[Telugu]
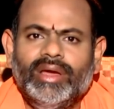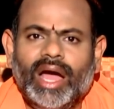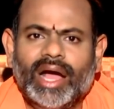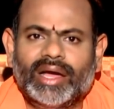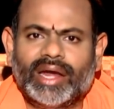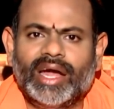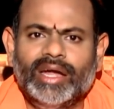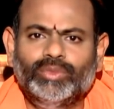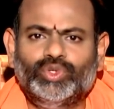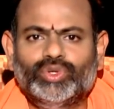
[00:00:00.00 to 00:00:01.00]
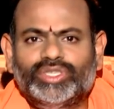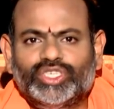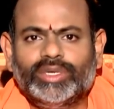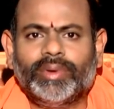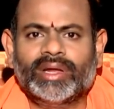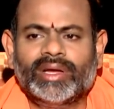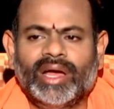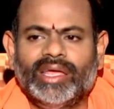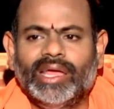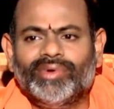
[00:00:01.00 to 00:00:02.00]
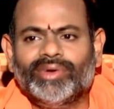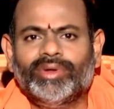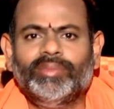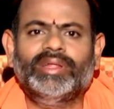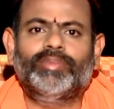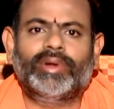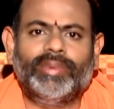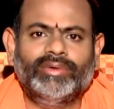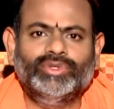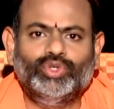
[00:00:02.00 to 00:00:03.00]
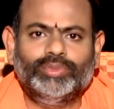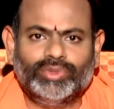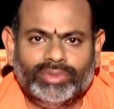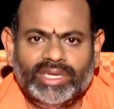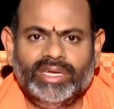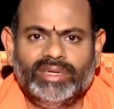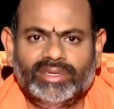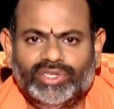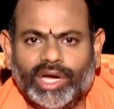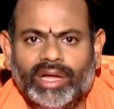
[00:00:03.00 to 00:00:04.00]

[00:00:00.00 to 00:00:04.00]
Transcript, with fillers: ఆ గ్రహణము జ్యోతిష్యపరంగా ఎవరెవరి మీద ప్రభావం చూపుతుంది జా